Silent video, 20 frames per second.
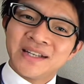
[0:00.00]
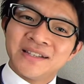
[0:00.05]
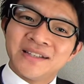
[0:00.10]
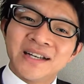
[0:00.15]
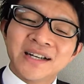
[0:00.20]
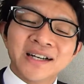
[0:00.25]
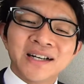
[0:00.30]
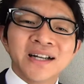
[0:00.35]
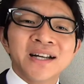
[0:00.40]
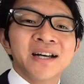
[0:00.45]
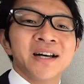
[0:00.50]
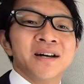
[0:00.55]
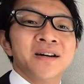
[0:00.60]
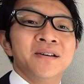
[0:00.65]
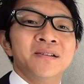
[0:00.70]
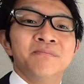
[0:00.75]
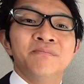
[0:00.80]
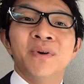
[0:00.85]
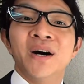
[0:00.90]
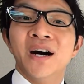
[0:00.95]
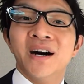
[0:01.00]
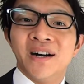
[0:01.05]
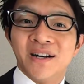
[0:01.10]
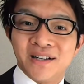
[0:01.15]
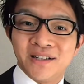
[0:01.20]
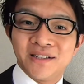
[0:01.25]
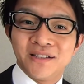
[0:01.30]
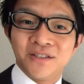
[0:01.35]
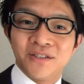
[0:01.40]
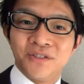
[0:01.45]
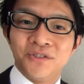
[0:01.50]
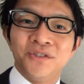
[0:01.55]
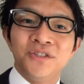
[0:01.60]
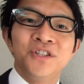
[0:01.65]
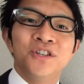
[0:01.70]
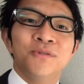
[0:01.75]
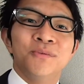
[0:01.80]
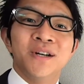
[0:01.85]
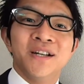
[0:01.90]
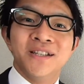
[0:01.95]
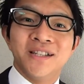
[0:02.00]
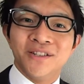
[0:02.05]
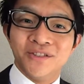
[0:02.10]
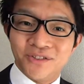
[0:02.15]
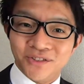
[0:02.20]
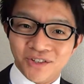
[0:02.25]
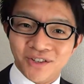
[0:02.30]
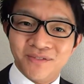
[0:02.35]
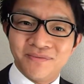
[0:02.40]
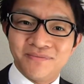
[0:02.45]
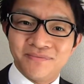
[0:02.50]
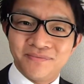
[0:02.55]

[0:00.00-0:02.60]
だから、バーっていう風に呼ばれてると。